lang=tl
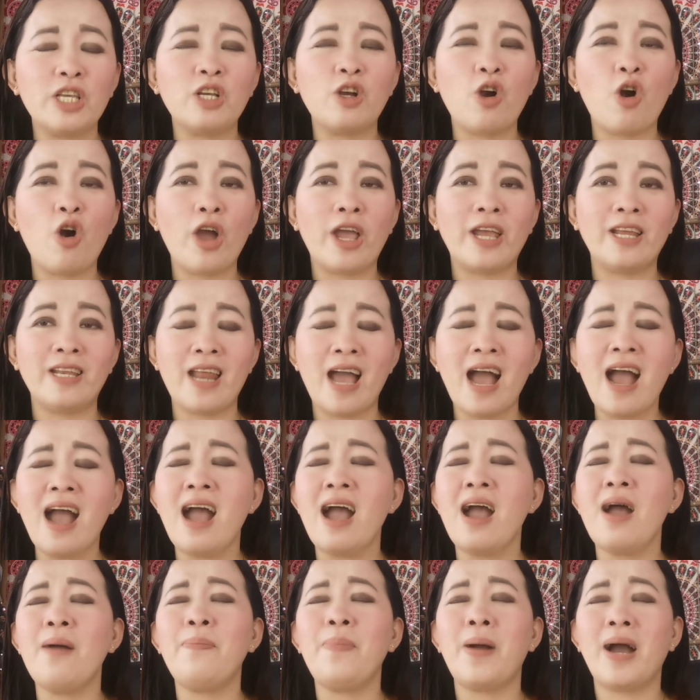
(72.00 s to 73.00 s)
napansin ko ay
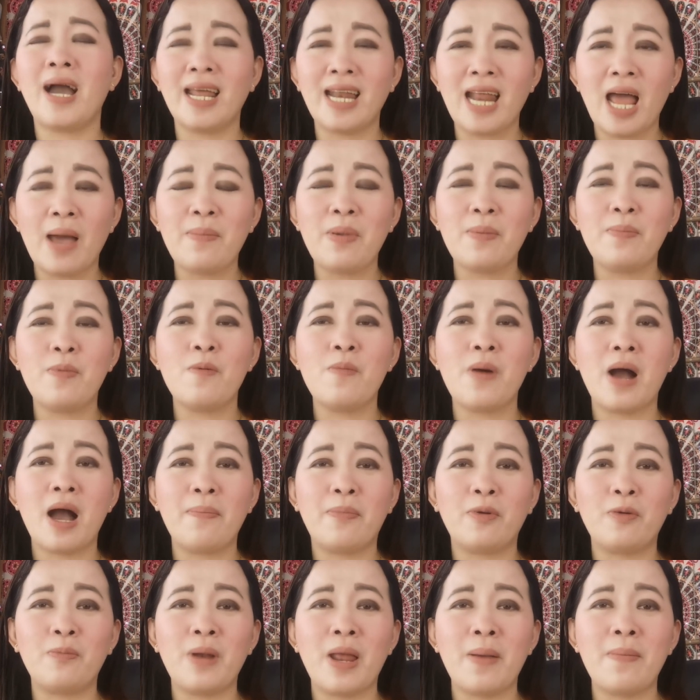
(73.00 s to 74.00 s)
napakarami po
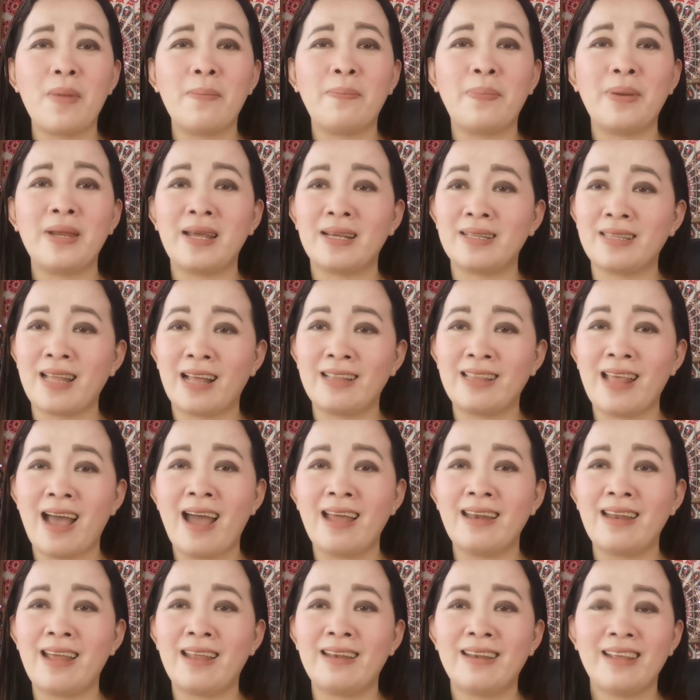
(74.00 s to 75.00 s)
mga problema ang
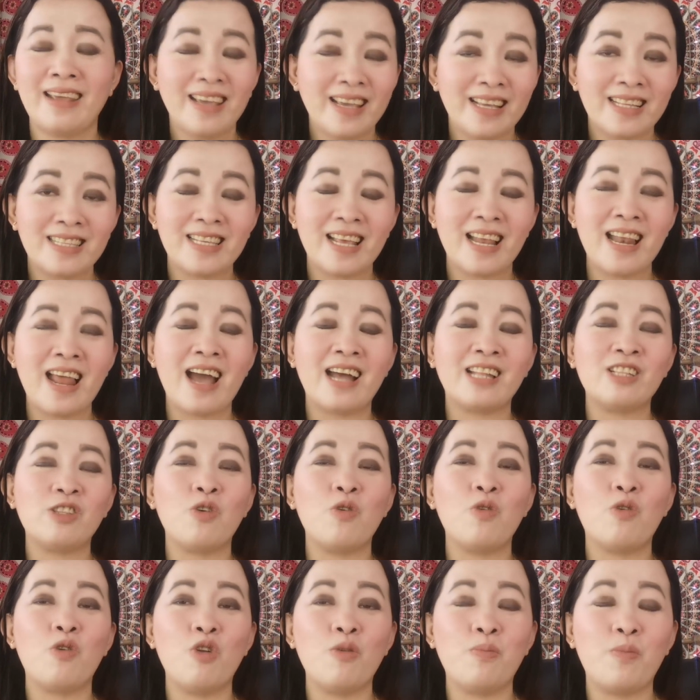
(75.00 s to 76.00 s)
pinagdadaanan higit sa lahat
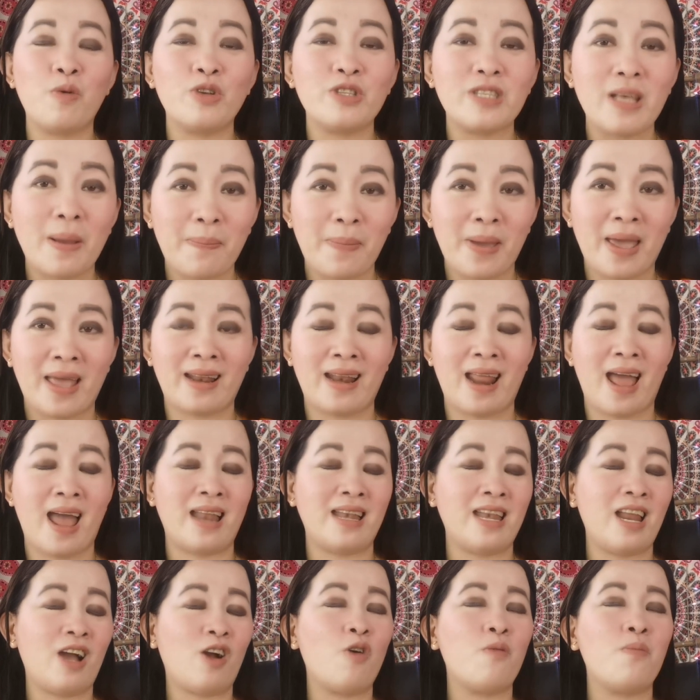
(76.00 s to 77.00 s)
tungkol po sa
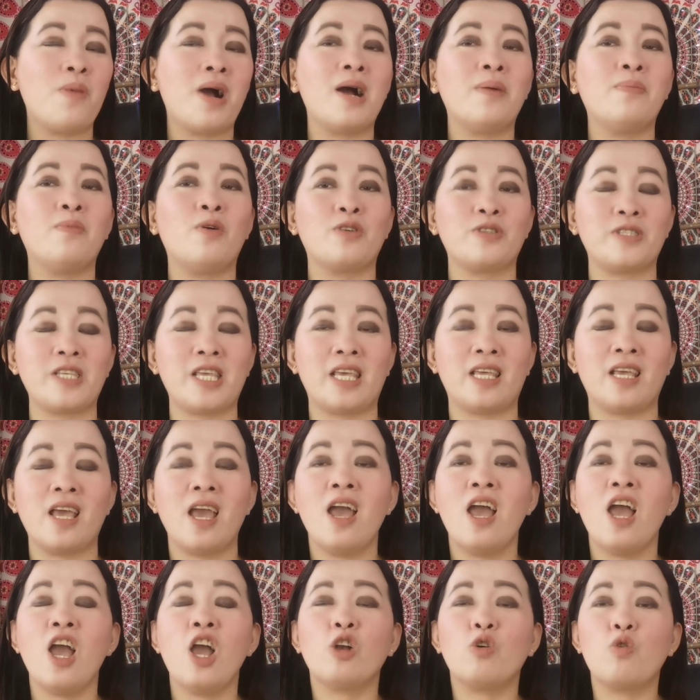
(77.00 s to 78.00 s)
pera. Nako mga bossing,
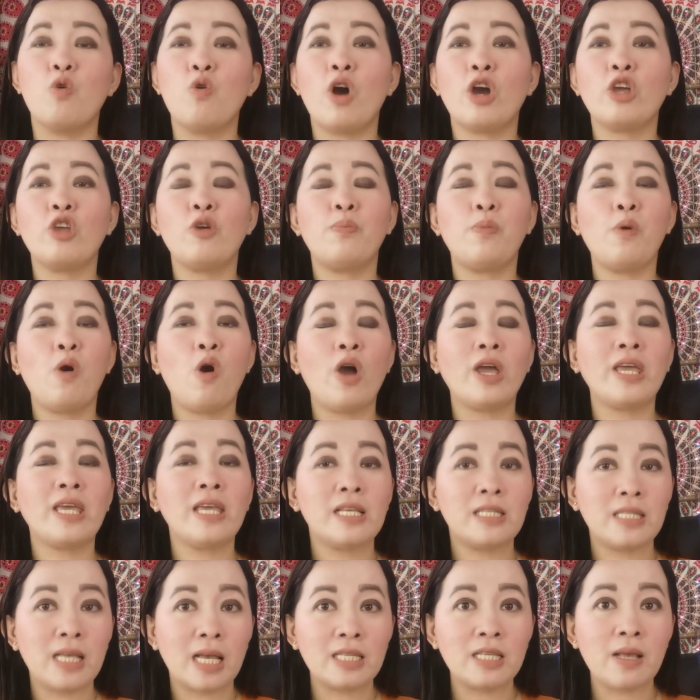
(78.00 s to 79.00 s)
kung kayo po ay
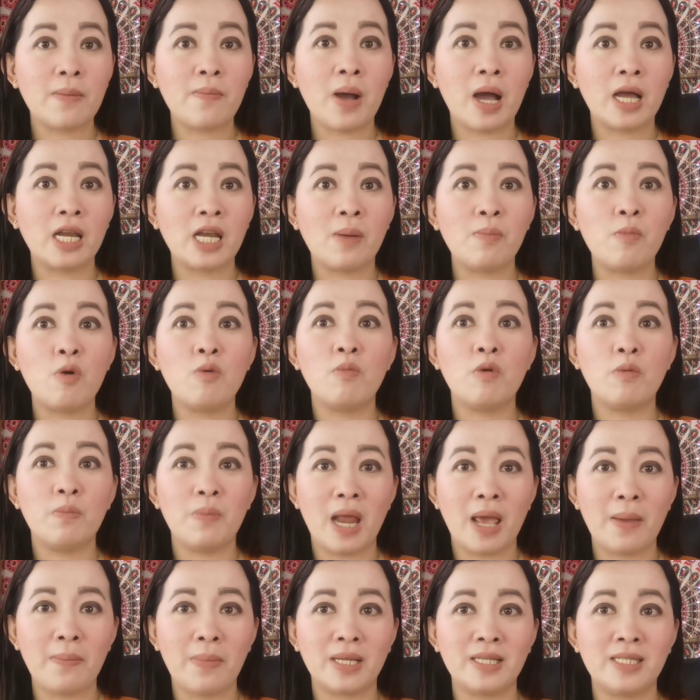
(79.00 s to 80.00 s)
isa sa mga
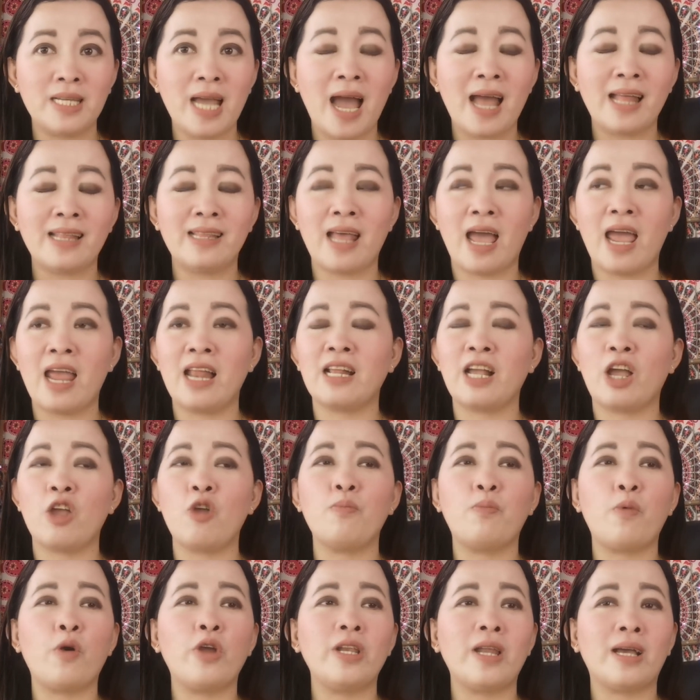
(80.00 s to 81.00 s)
namumblema dyan dahil
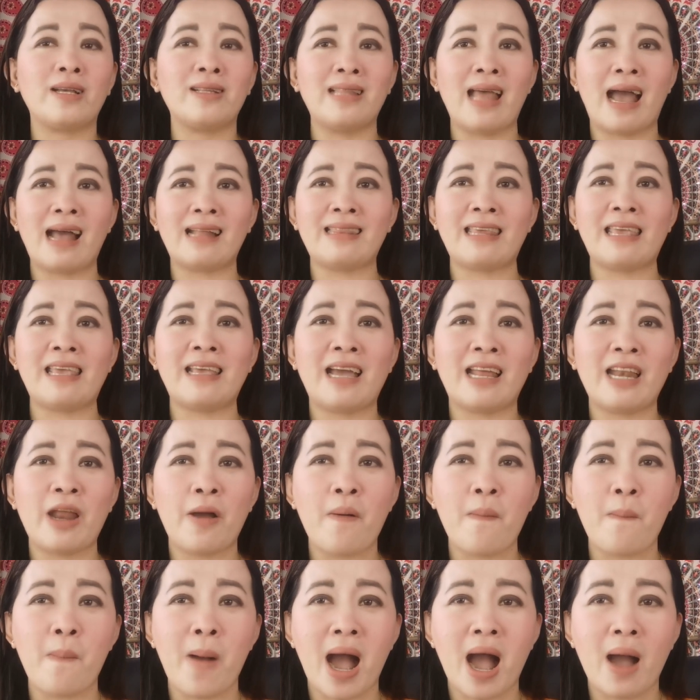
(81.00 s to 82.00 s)
ngayon po ay nagdating
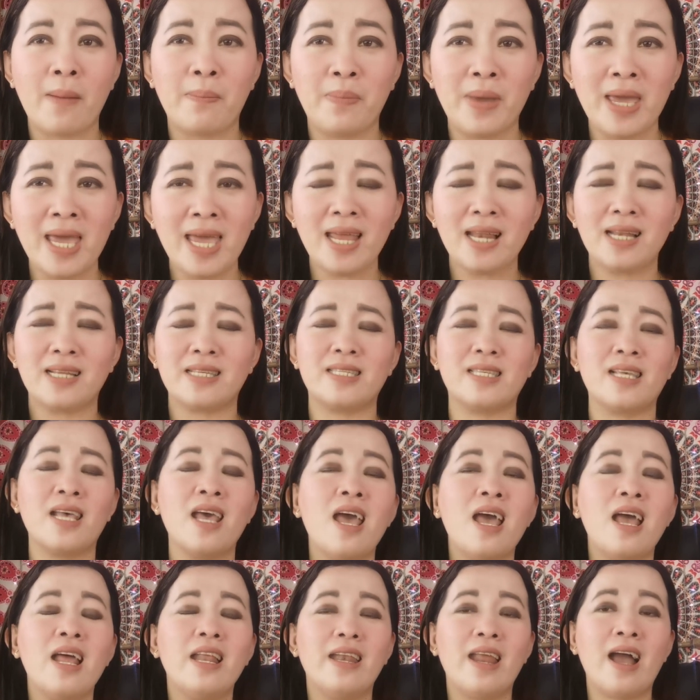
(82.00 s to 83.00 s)
na mga bills
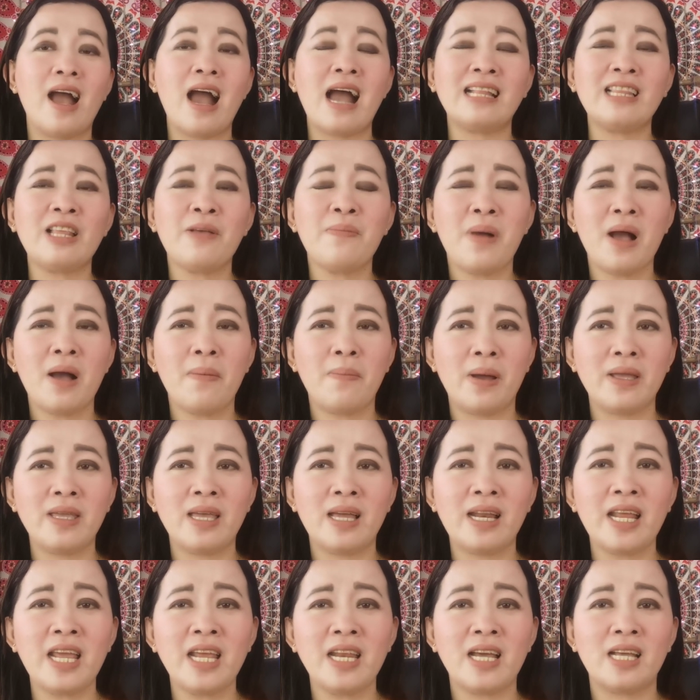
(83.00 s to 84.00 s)
ng ating mga
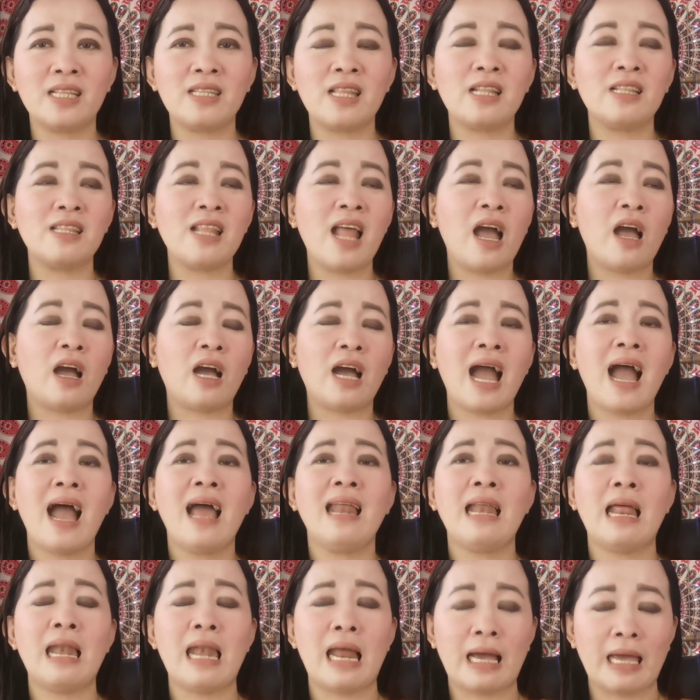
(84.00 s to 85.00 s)
bayarin at
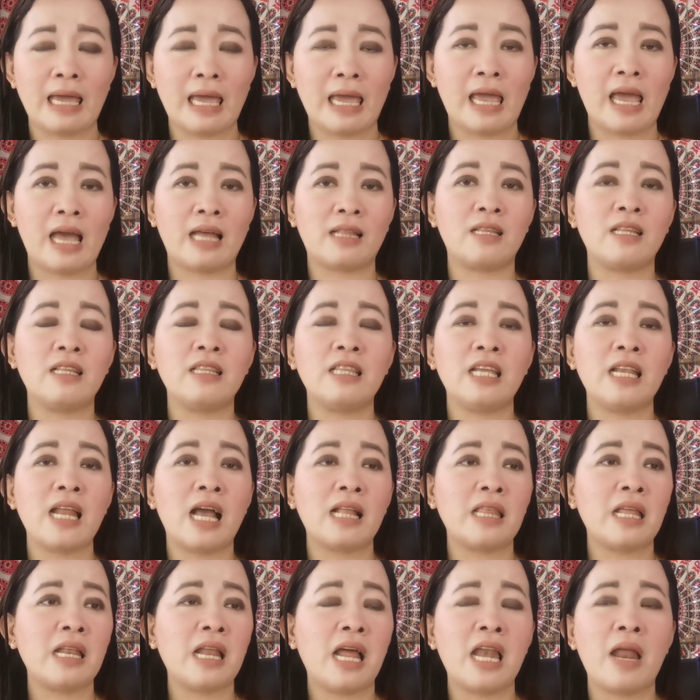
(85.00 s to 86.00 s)
nakalalaki at hindi
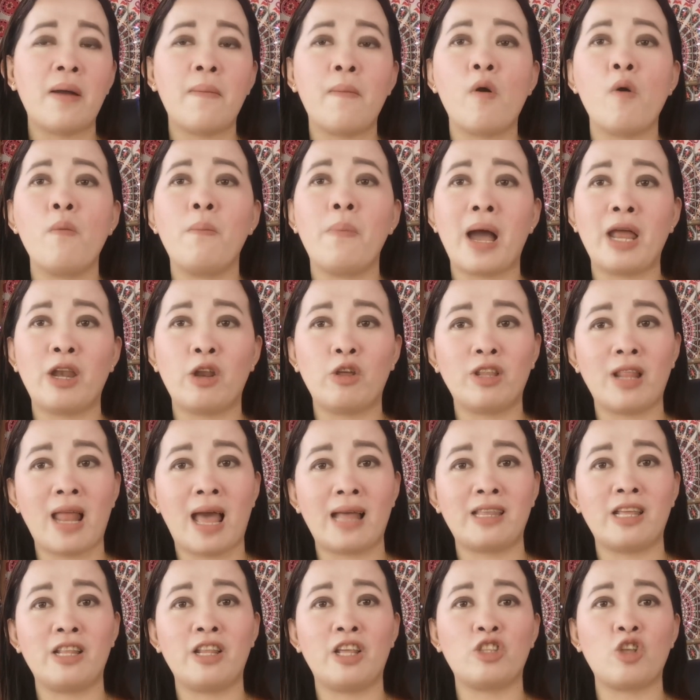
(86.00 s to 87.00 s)
natin alam kung paano
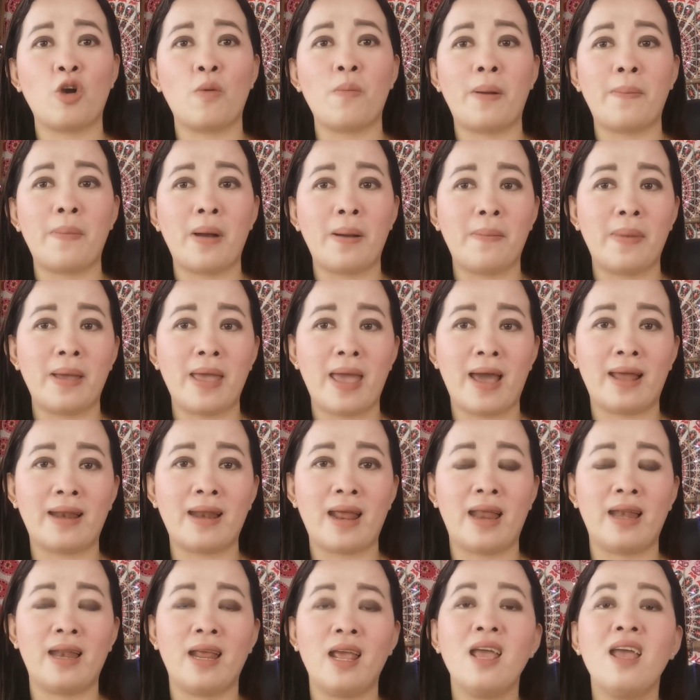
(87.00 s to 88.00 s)
natin ito
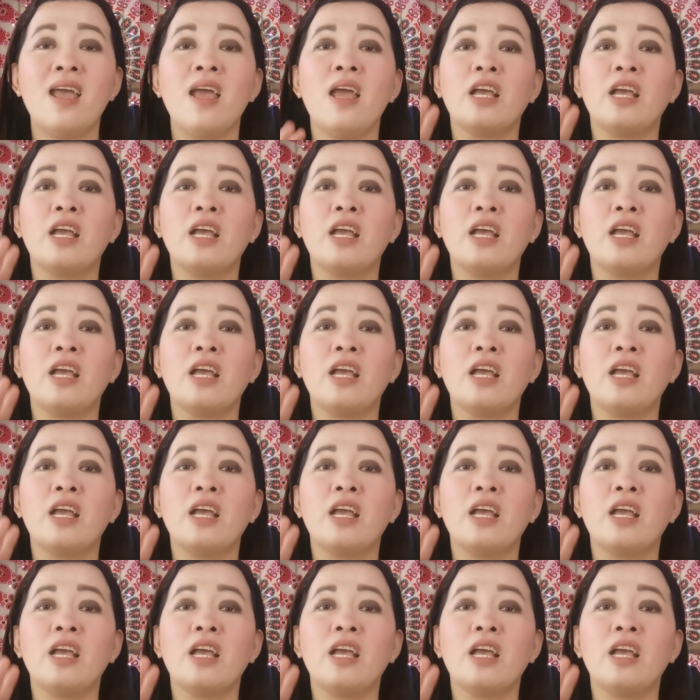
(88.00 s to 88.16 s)
mababayaran.